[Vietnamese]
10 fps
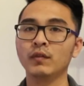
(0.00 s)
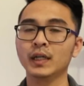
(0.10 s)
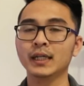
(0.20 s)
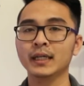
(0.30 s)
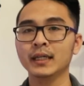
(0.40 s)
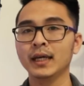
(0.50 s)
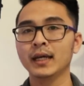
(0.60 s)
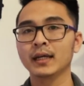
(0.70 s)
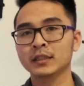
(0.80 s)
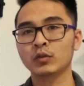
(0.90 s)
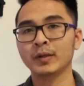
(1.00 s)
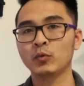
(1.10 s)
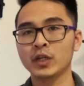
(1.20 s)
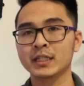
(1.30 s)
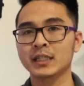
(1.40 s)
với cái strike
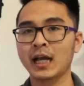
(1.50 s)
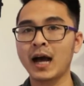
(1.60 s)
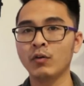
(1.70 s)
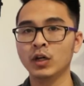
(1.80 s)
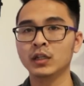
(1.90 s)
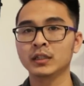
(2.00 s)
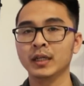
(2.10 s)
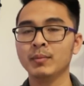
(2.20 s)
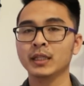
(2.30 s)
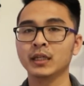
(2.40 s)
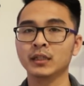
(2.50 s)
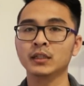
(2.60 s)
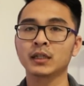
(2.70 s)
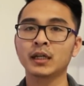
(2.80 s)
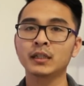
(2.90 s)
price cao hơn để mà nhận
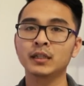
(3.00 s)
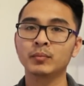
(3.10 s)
được cái tiền